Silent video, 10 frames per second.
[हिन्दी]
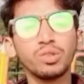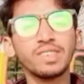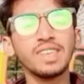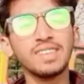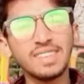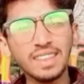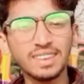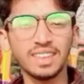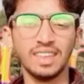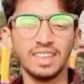उसकी
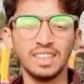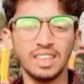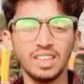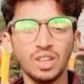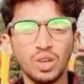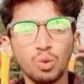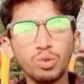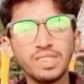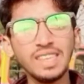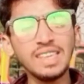इज़्ज़त करनी है
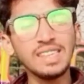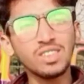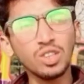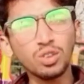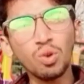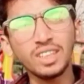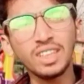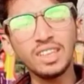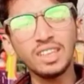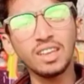उसकी इज़्ज़त
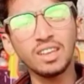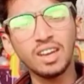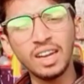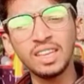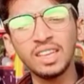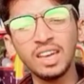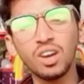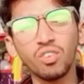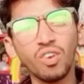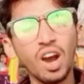कदर करनी
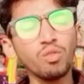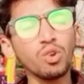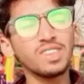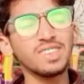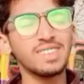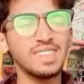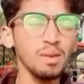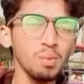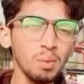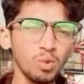है ख्वाब वो
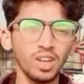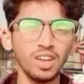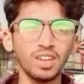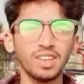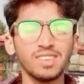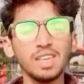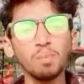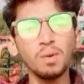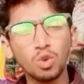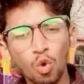किसी भी मुल्क
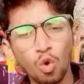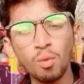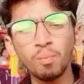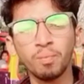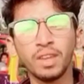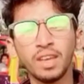किसी भी कौम